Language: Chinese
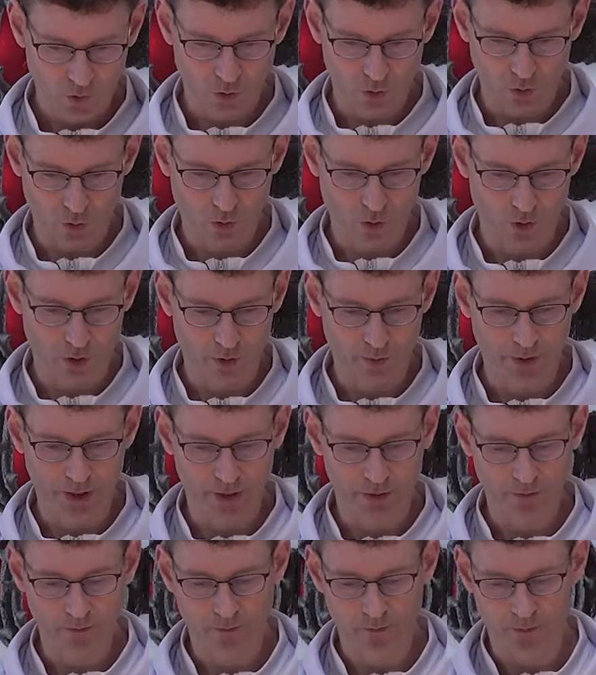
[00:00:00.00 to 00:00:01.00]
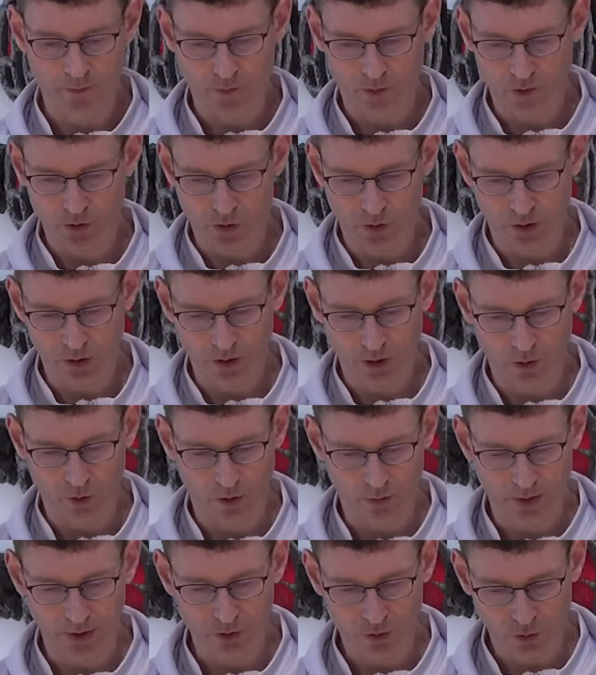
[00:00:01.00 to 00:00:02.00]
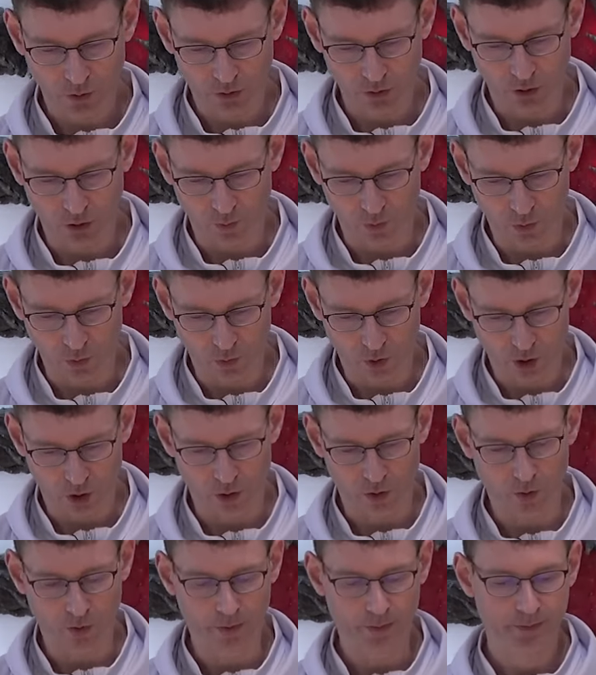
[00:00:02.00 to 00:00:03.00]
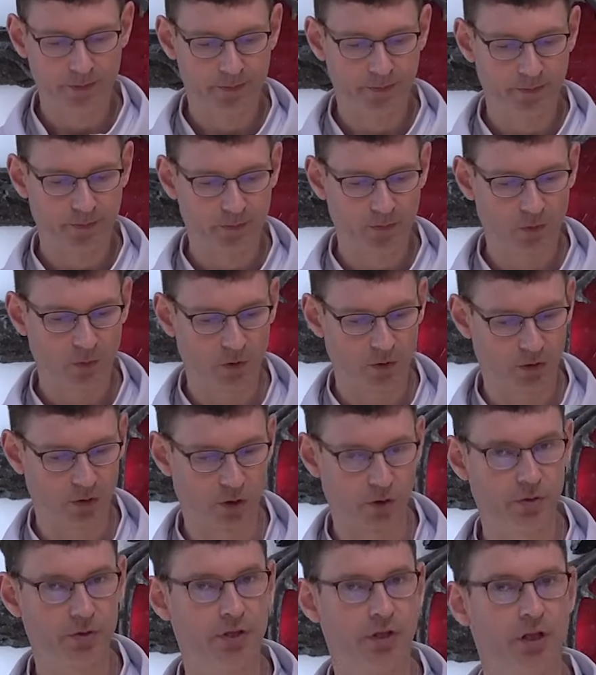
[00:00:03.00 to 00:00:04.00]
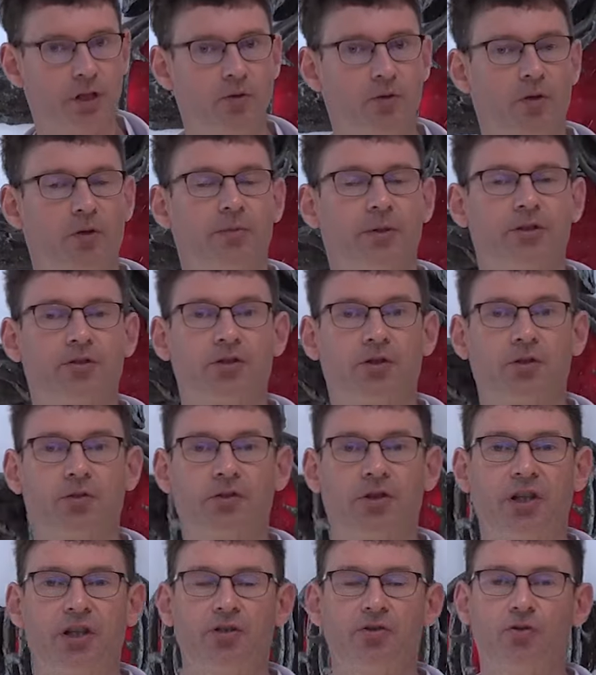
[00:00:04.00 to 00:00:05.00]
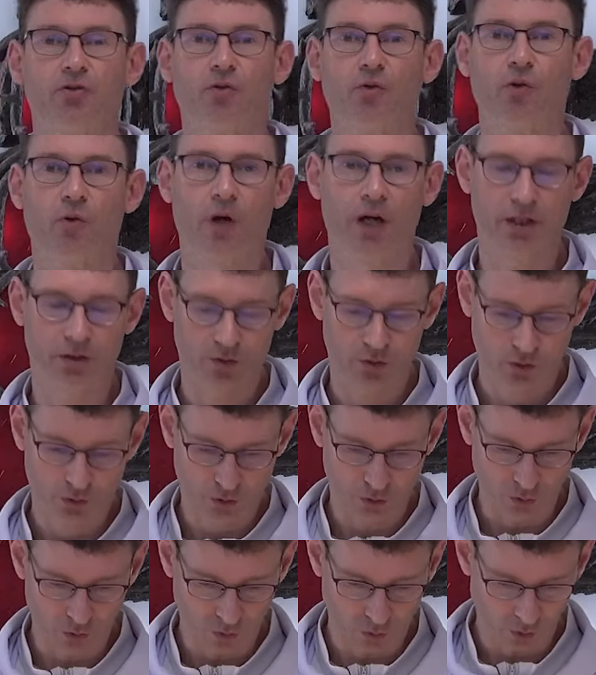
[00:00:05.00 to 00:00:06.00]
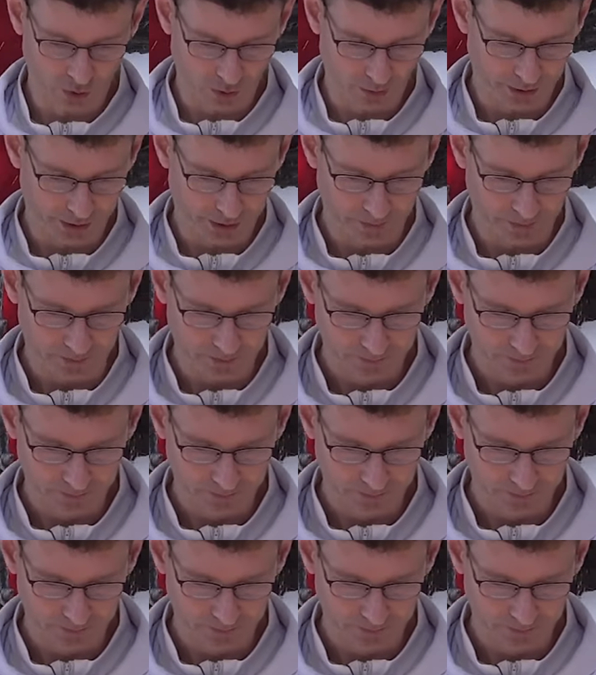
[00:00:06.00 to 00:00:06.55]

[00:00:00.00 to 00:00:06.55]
如果我们觉得我们做的不够，首先我们求天主宽恕我们。